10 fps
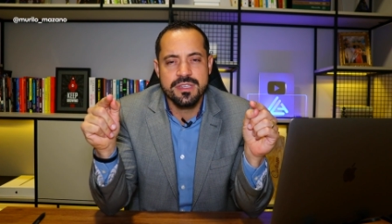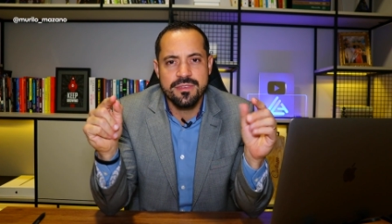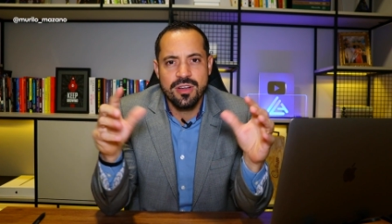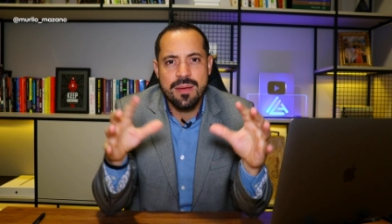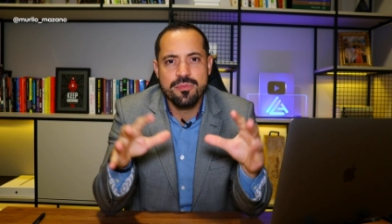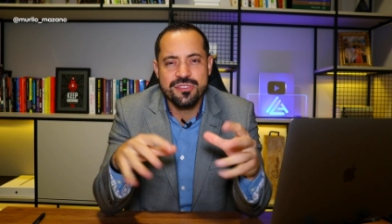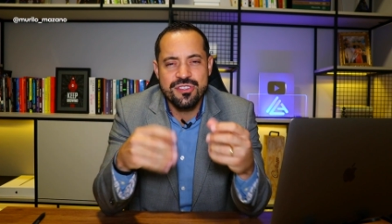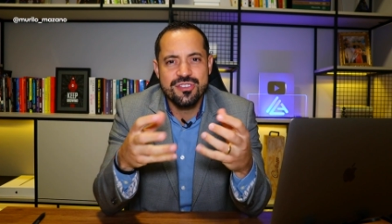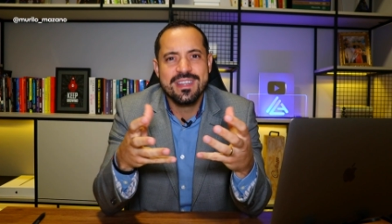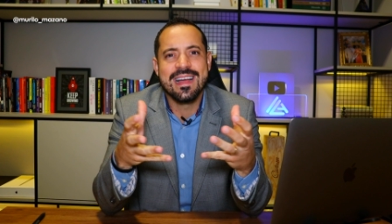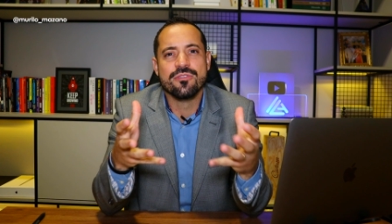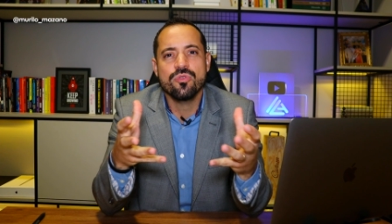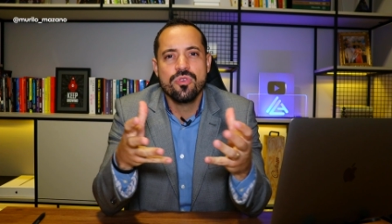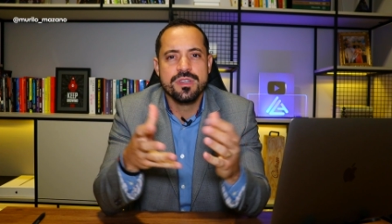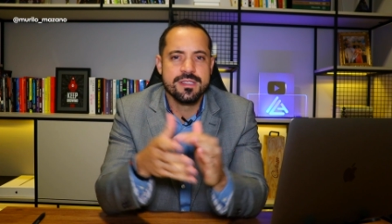Você vai olhar para os
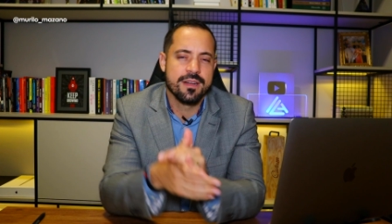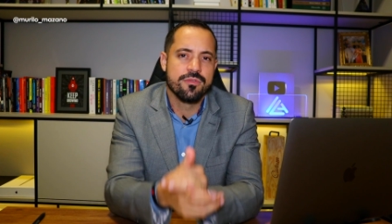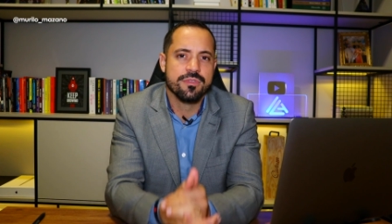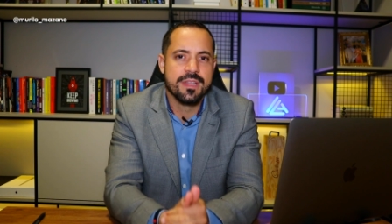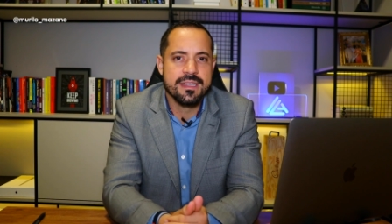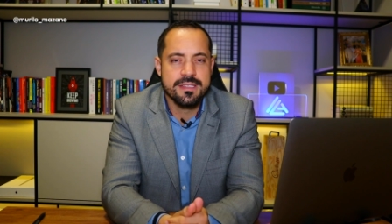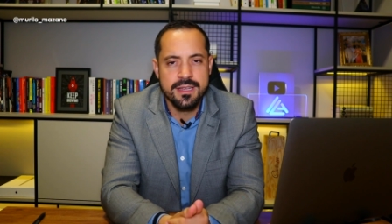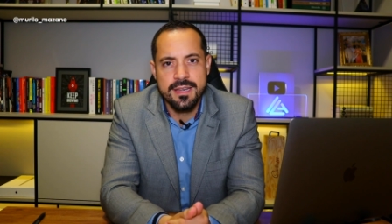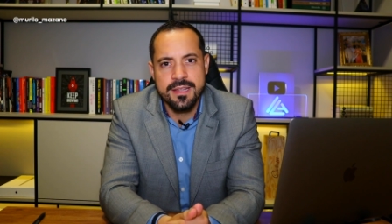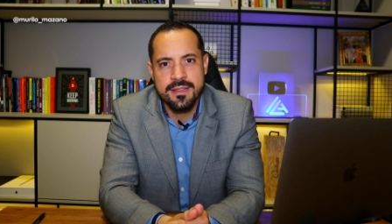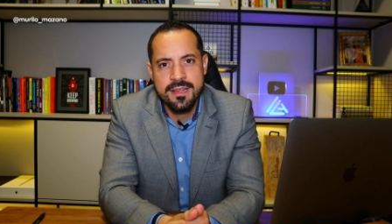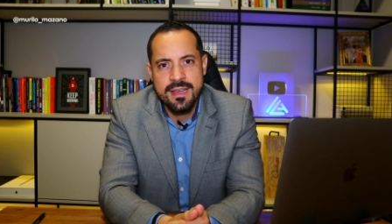indicadores que acontecem ali.